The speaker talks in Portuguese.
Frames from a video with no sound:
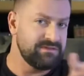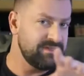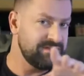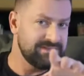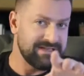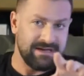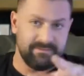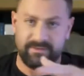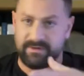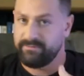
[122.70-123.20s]
vocês
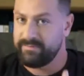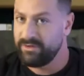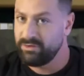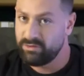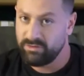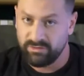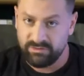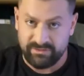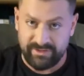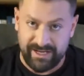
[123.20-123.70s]
sabem, pelo
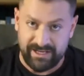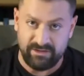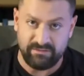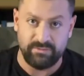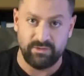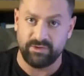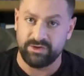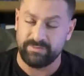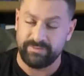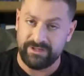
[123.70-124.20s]
contrário,
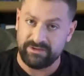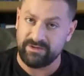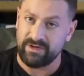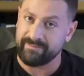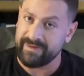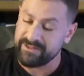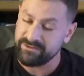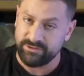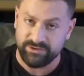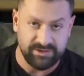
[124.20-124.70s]
meu espírito é
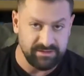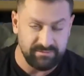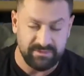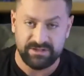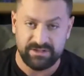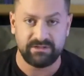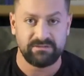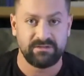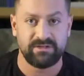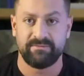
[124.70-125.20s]
mais
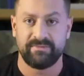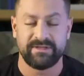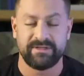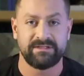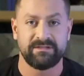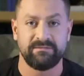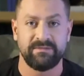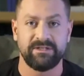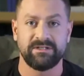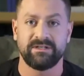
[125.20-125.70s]
otimista do que
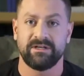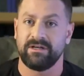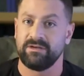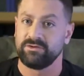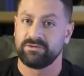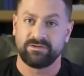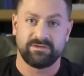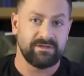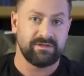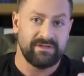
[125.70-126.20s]
pessimista.
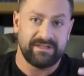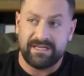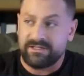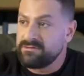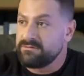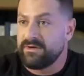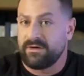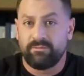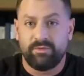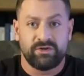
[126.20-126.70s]
Eu sou, na
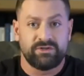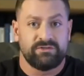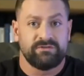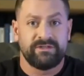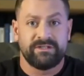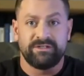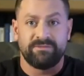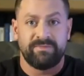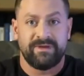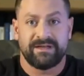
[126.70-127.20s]
verdade, um apóstolo
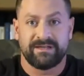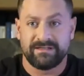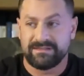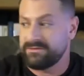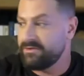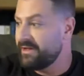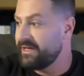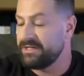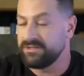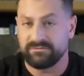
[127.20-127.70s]
da
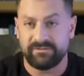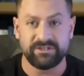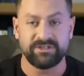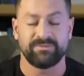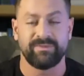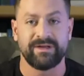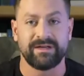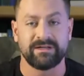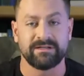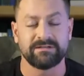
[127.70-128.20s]
esperança, eu acredito na
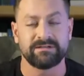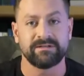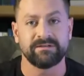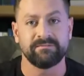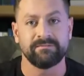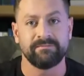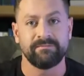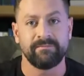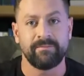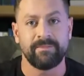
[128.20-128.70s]
esperança.
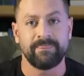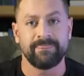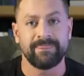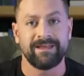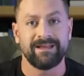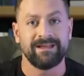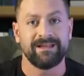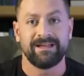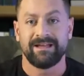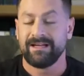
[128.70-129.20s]

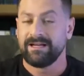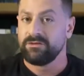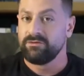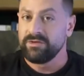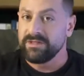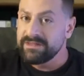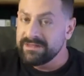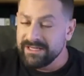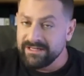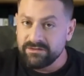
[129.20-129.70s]

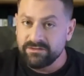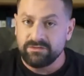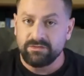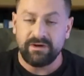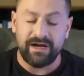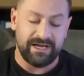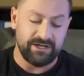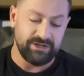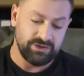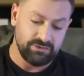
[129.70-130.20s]
No
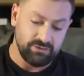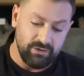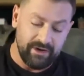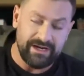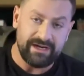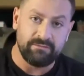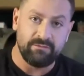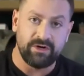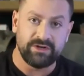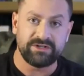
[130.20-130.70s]
entanto, a
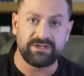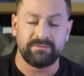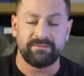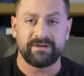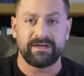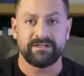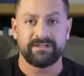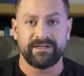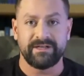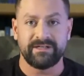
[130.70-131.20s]
história mostra
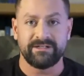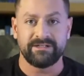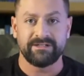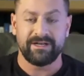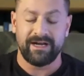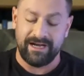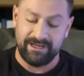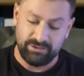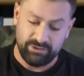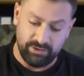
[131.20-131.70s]
pra
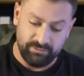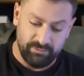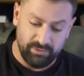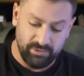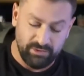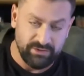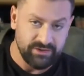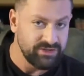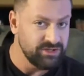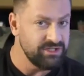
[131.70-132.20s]
gente, a
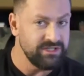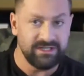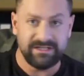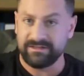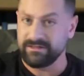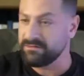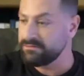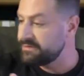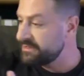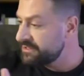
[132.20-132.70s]
antropologia
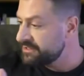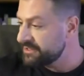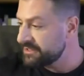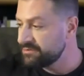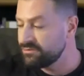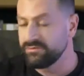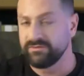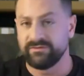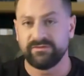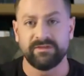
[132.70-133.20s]
não deixa
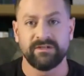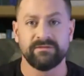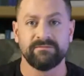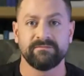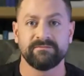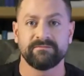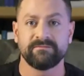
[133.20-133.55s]
dúvida,